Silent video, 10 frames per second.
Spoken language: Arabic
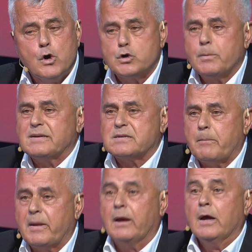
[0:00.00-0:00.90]
شو بدي
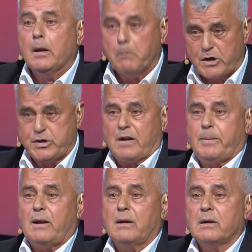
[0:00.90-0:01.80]
سميه؟ مار
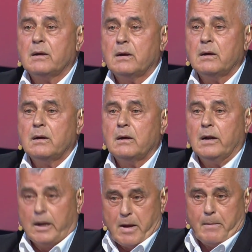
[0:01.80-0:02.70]
شربل؟
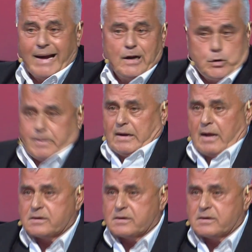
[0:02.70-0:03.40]
الإمام علي شو بدك يعني